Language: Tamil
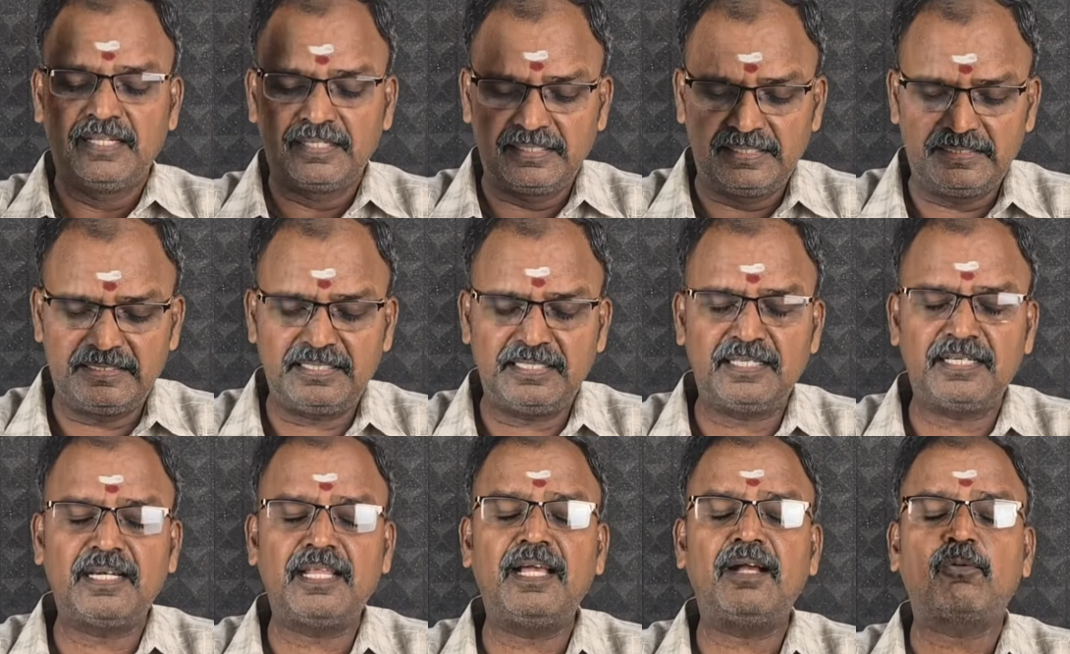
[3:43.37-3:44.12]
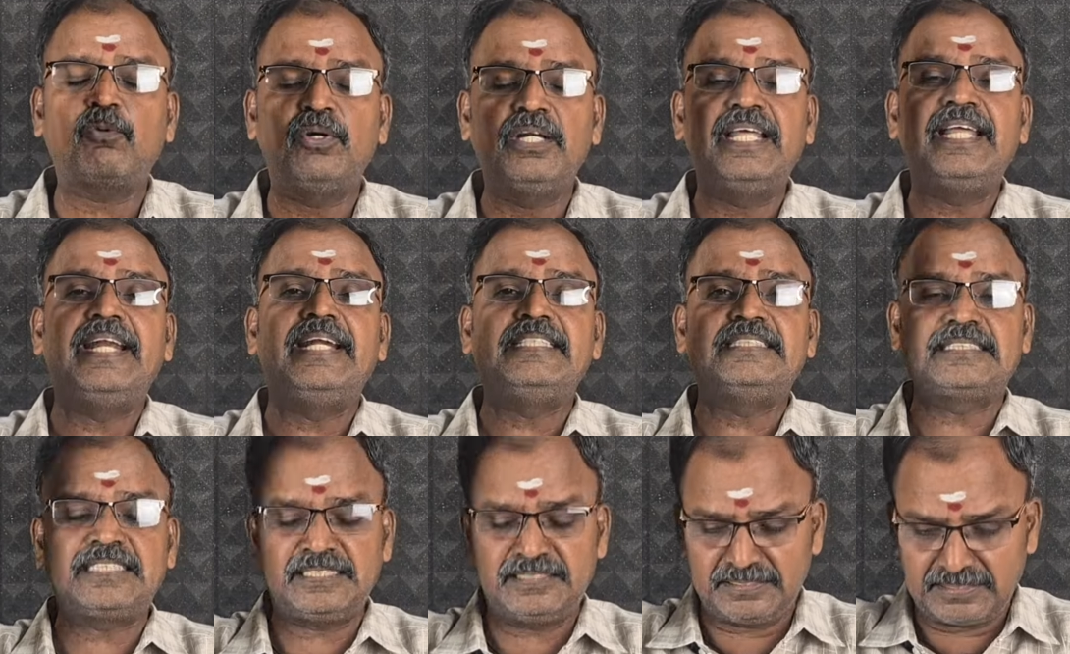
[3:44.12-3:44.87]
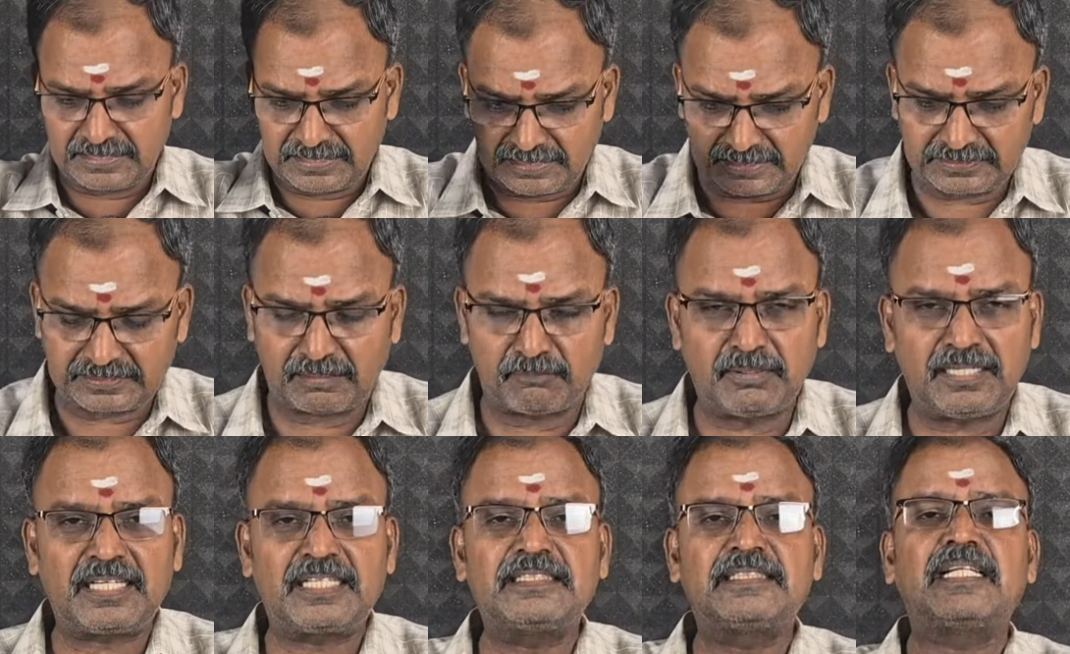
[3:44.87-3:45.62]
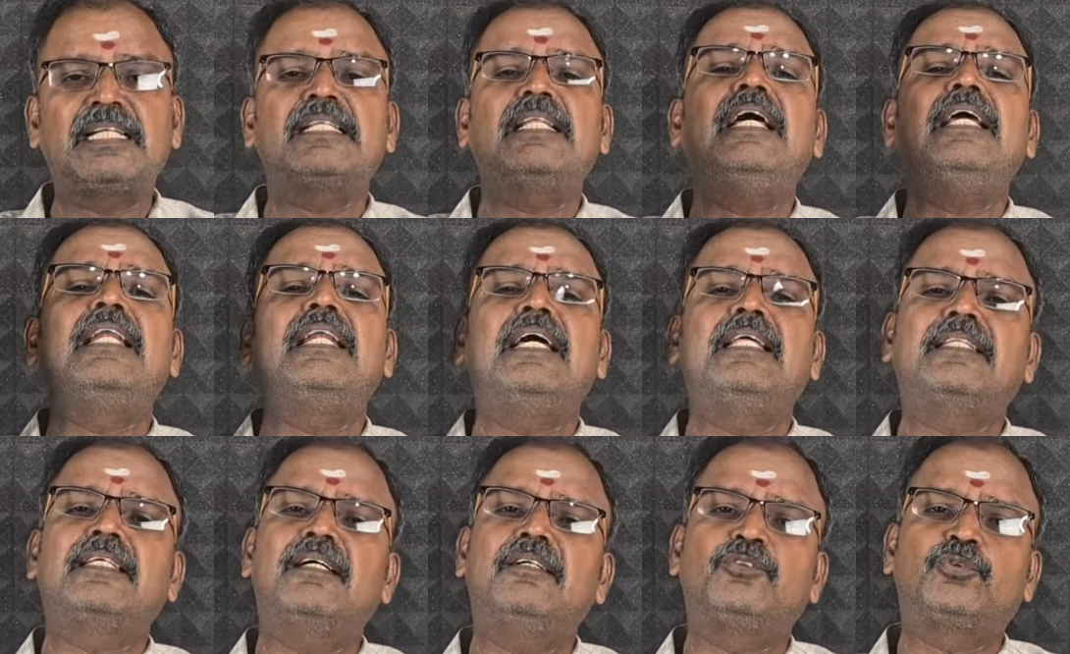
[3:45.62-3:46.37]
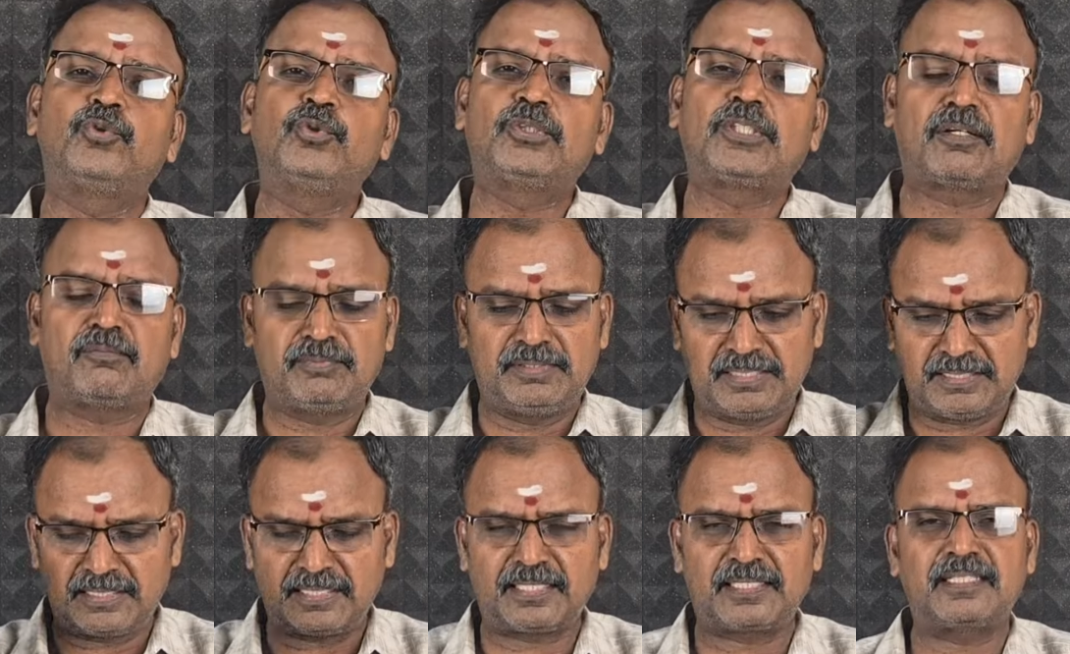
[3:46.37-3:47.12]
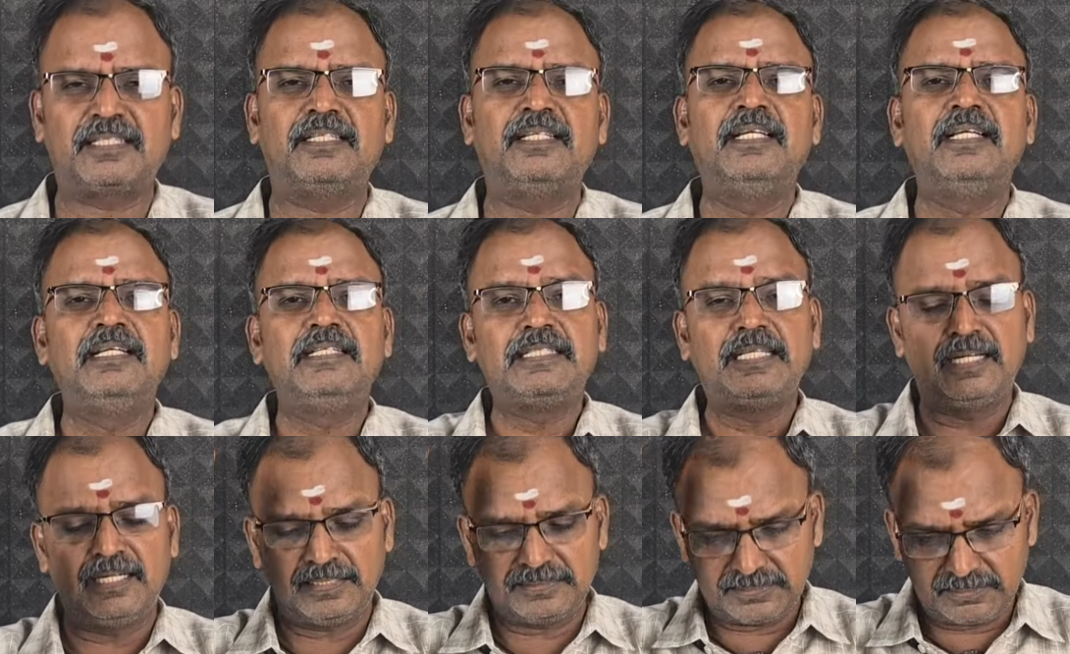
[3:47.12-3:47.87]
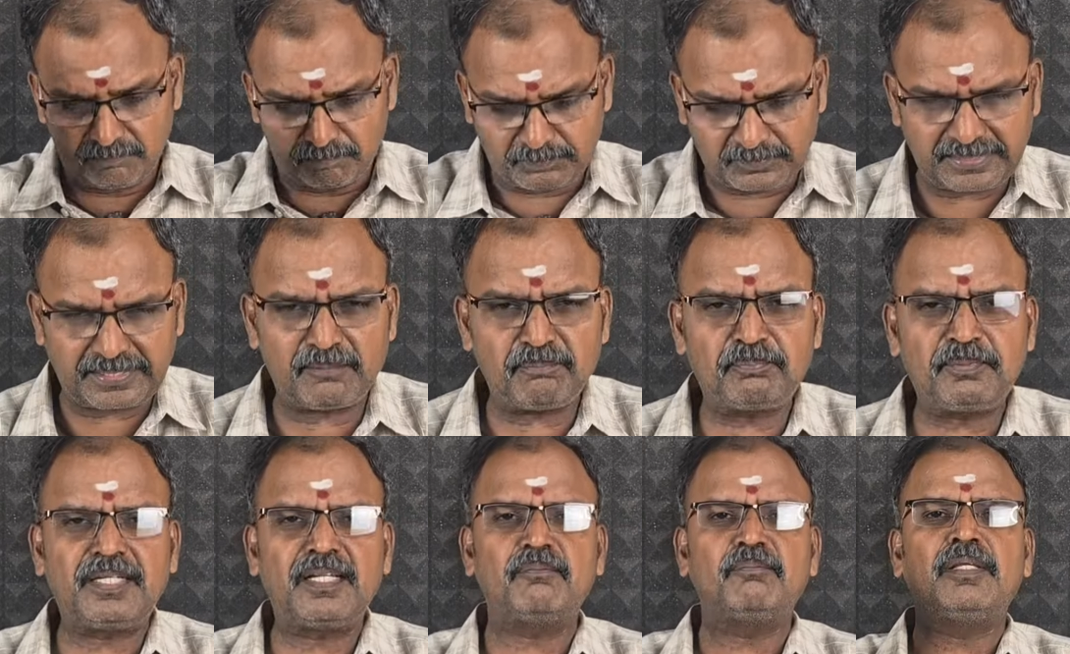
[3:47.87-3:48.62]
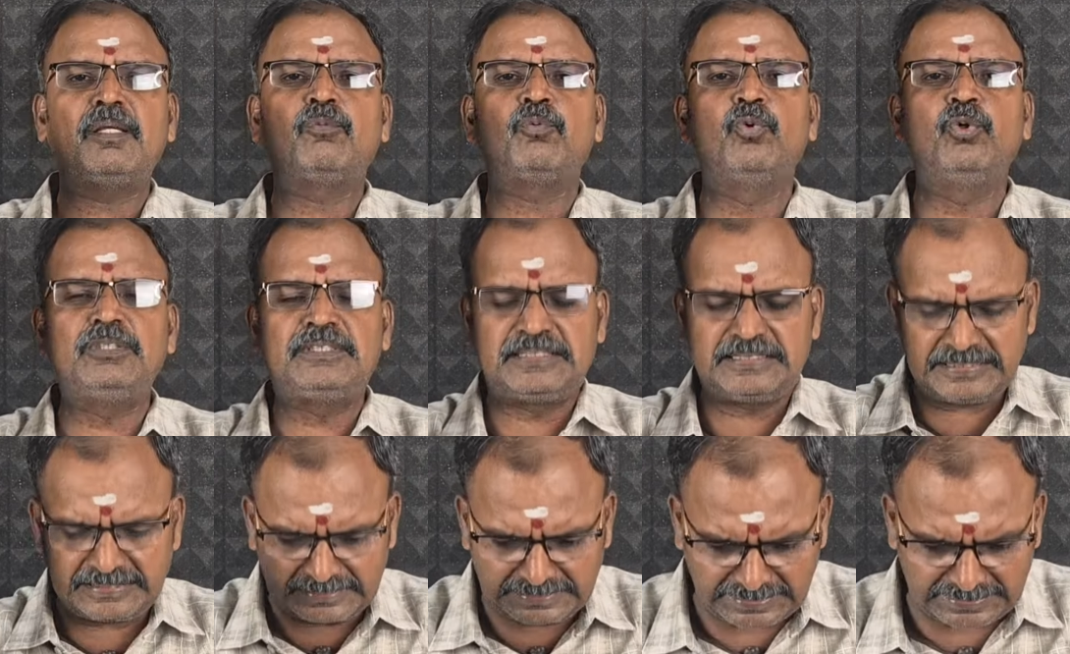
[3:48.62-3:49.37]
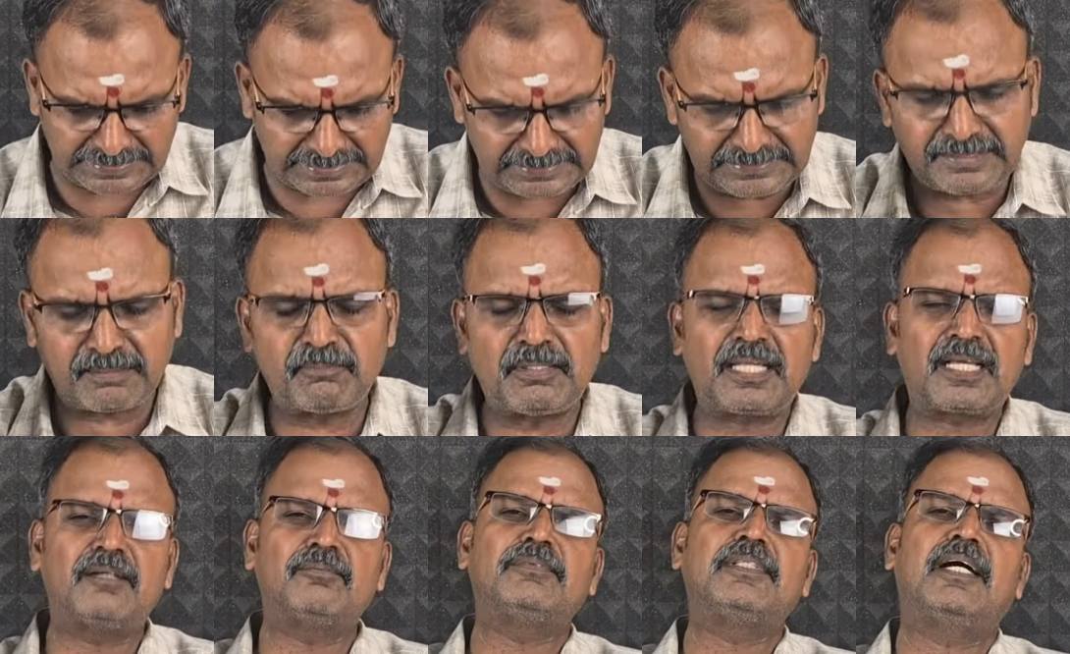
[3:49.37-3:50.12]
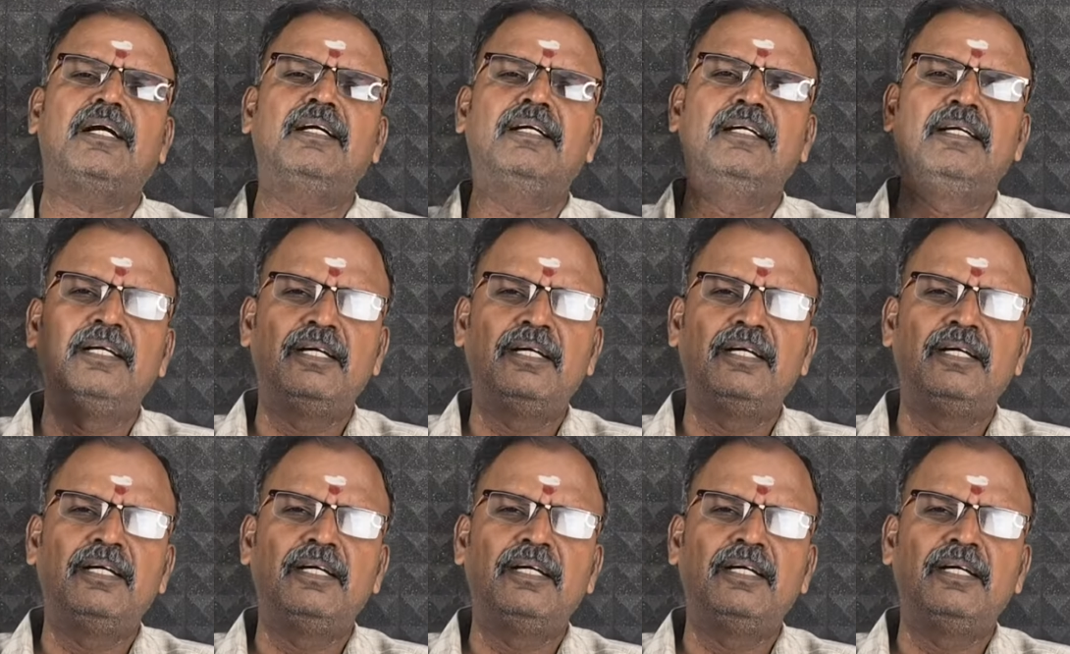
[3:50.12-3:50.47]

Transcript: ரீதியில் கொள்ளையடித்த இந்த தமிழகத்தில் தான் எல்லாத்துக்கும் சூத்திரம் இங்கே தான் இருக்குது எல்லாத்துக்கும் பிறப்பிடமே ஊற்றுக்கண்ணே தமிழகம் தான்